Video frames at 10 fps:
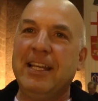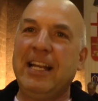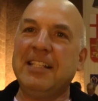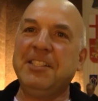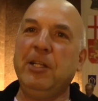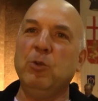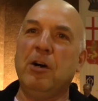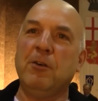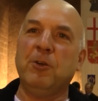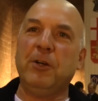Grazie di
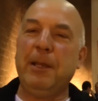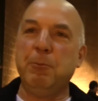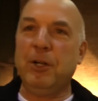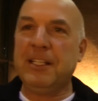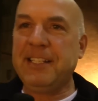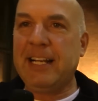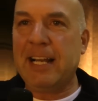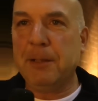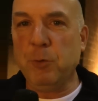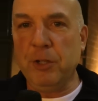nuovo e buona
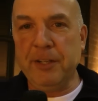serata, buon